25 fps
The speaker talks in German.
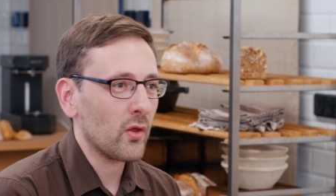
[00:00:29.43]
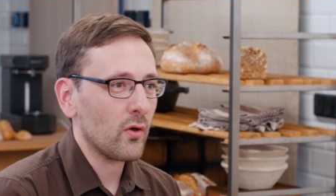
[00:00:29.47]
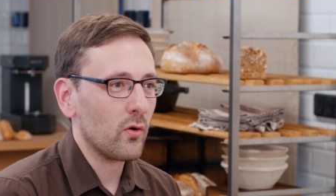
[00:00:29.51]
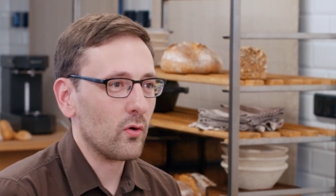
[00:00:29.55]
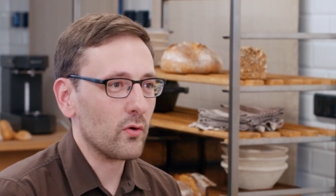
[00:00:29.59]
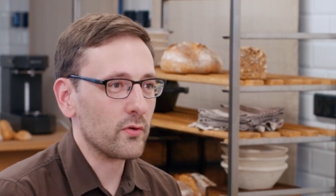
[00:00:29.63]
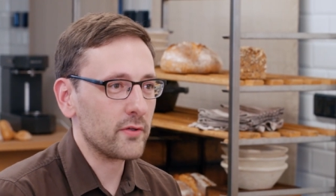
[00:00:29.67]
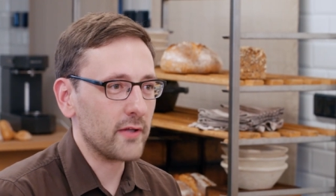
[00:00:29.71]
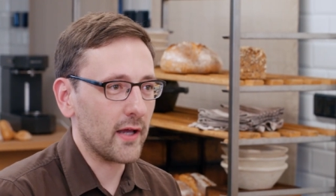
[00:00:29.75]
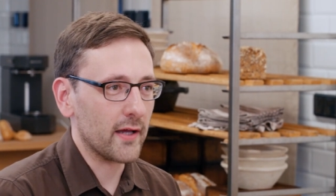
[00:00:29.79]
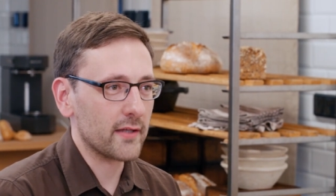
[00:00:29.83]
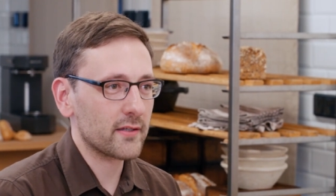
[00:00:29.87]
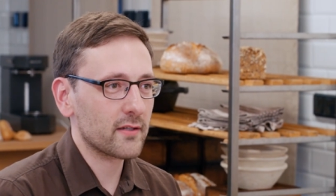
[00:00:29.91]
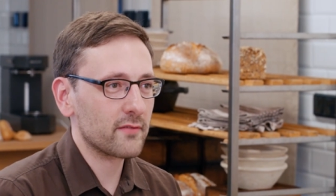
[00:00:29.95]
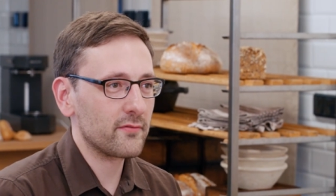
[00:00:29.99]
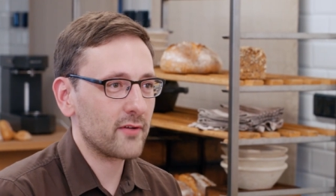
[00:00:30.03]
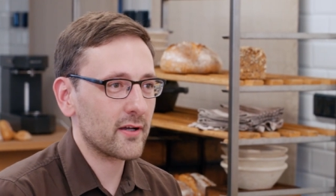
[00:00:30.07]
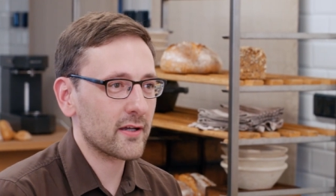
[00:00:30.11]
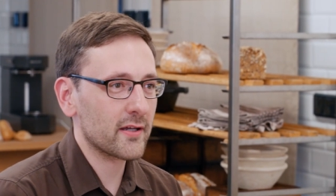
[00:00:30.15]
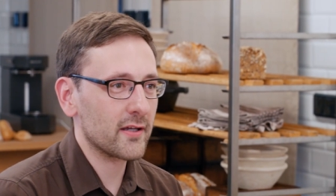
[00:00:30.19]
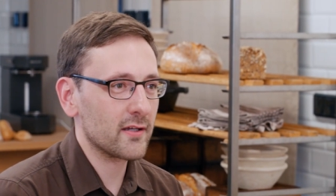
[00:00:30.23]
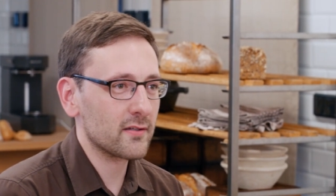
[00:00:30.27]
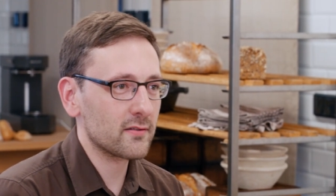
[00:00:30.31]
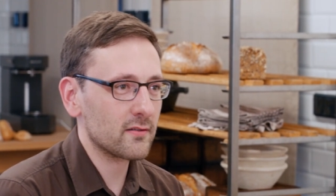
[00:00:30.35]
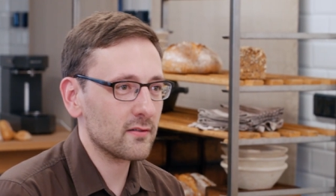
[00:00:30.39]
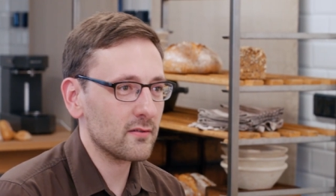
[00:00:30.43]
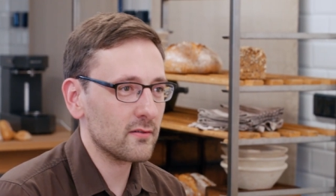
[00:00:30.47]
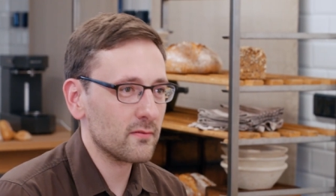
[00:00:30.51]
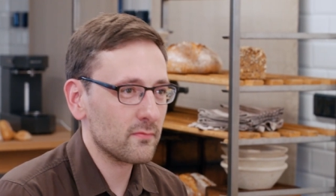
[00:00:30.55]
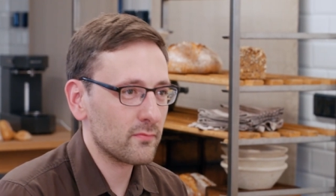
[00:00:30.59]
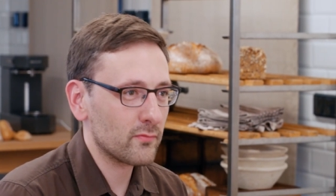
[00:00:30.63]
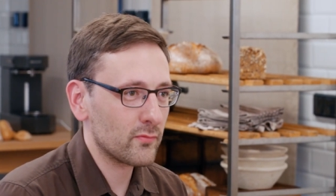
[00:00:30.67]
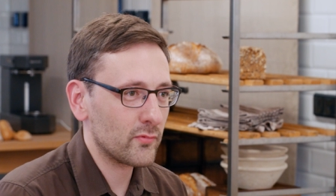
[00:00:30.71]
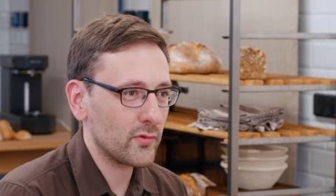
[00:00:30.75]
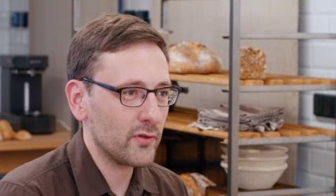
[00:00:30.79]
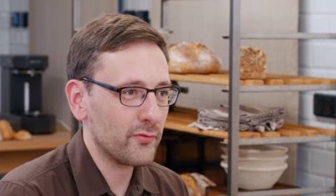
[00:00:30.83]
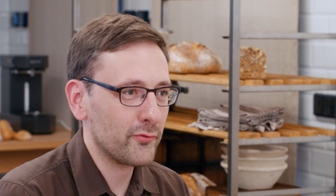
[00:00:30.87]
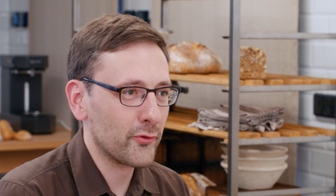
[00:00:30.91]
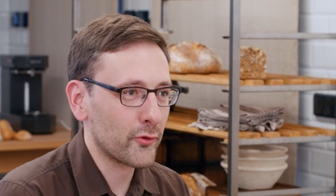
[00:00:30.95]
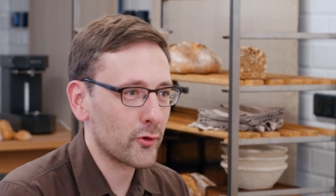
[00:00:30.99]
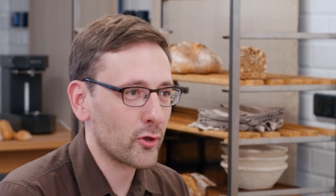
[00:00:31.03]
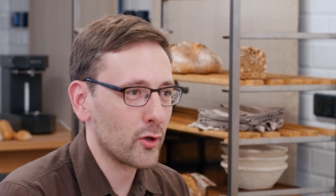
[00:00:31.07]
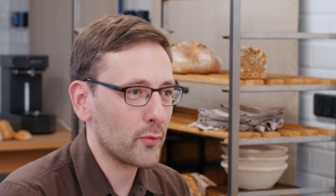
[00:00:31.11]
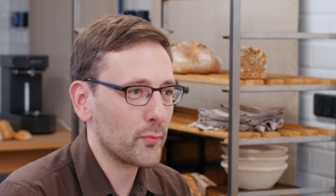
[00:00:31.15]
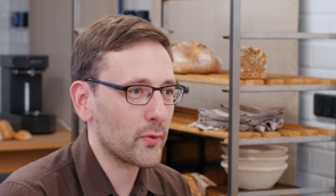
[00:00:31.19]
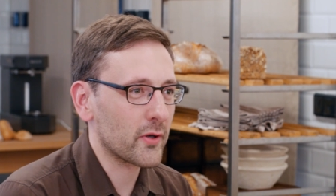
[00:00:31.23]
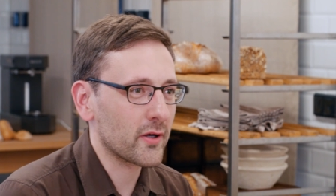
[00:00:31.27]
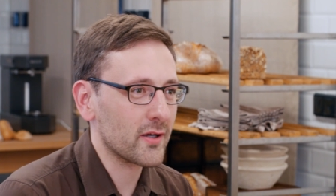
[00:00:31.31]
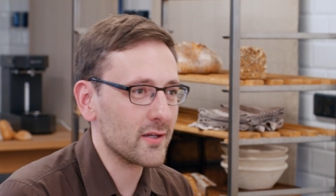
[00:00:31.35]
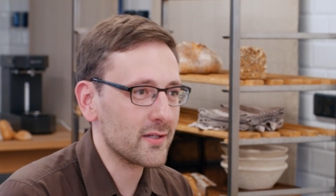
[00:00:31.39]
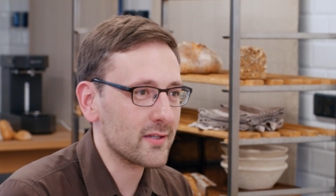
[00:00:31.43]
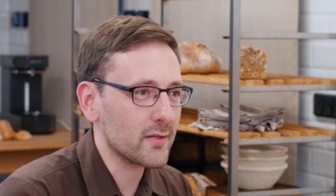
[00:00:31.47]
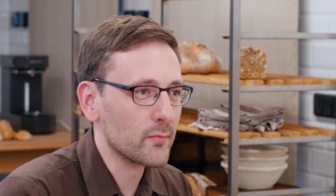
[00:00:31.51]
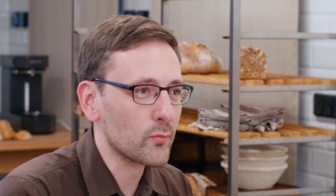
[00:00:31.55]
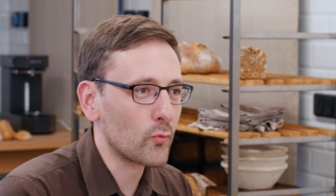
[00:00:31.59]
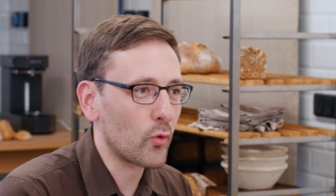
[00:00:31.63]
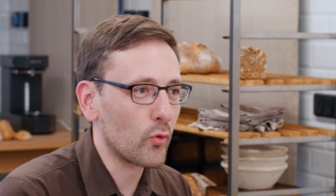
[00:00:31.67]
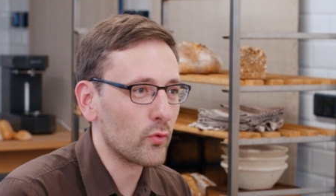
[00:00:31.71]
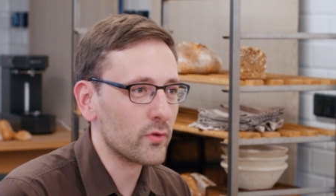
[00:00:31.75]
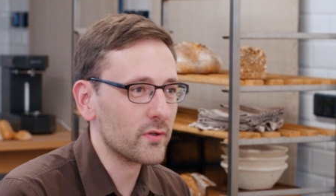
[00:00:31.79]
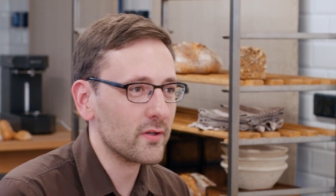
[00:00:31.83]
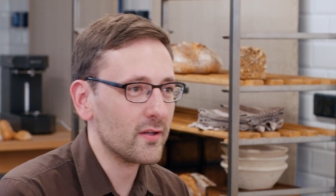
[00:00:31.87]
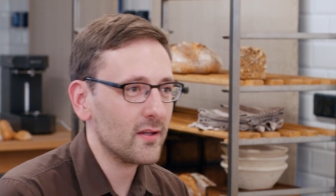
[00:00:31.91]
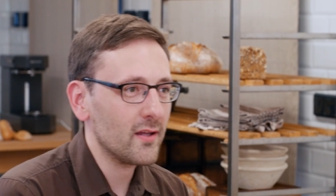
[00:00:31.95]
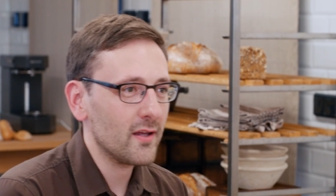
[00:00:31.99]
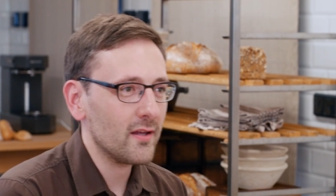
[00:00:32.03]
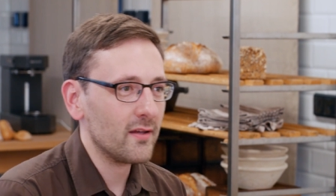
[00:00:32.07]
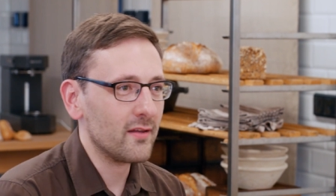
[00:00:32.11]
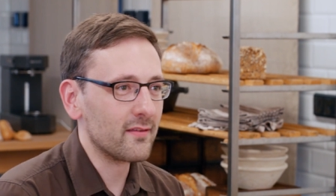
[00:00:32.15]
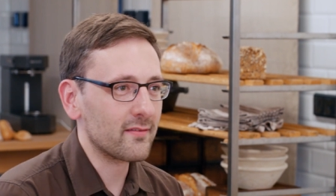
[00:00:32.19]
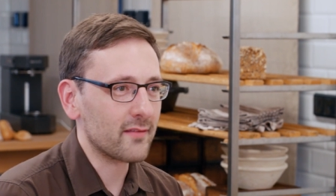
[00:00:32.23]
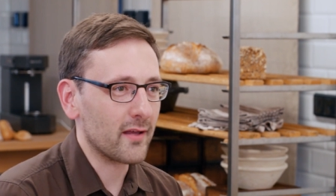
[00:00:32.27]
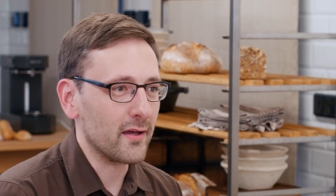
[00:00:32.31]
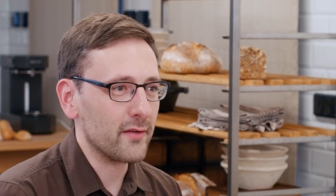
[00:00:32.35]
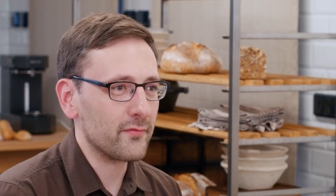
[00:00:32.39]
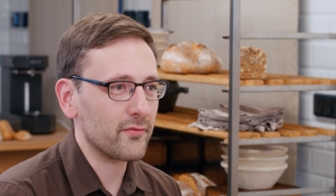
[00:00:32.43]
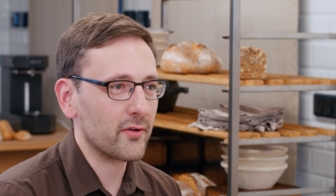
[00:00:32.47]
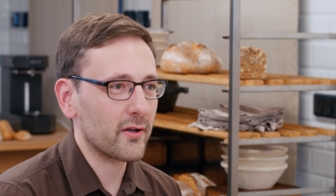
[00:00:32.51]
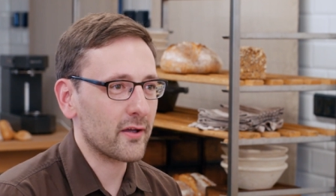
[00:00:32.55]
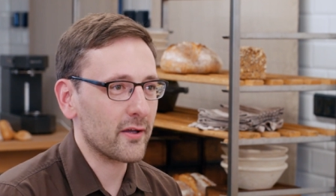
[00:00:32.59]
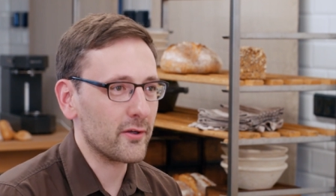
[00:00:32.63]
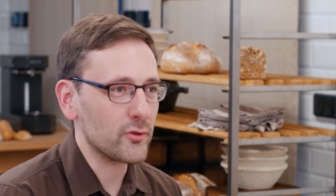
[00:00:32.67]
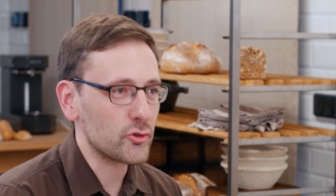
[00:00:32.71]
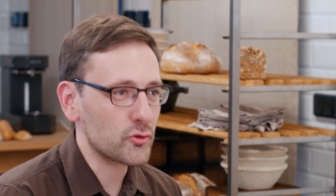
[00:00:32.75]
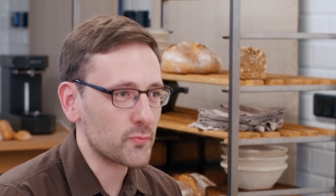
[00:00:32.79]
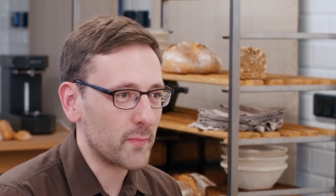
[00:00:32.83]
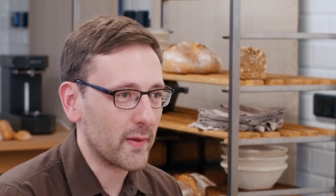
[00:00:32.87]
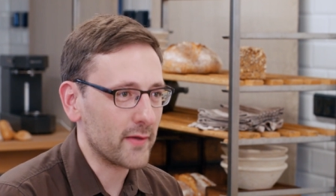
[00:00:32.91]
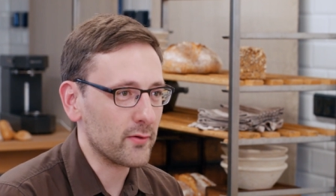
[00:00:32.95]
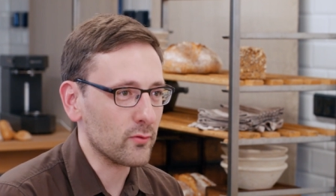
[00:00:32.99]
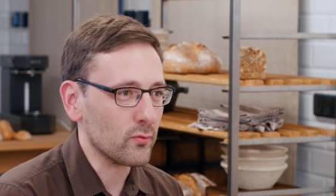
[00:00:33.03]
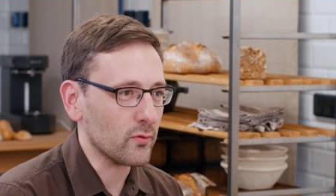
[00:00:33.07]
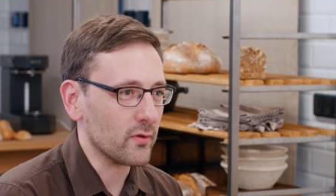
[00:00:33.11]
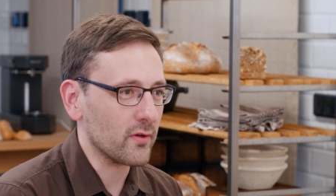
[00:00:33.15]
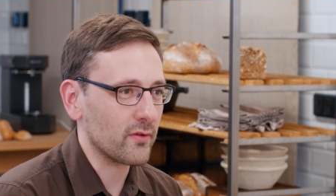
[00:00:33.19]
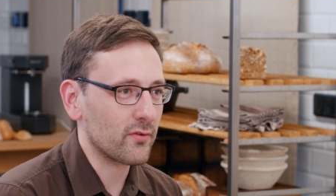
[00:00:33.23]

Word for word: Und die andere Variante, die verkörpere ich im Grunde, ist einfach Entspannung.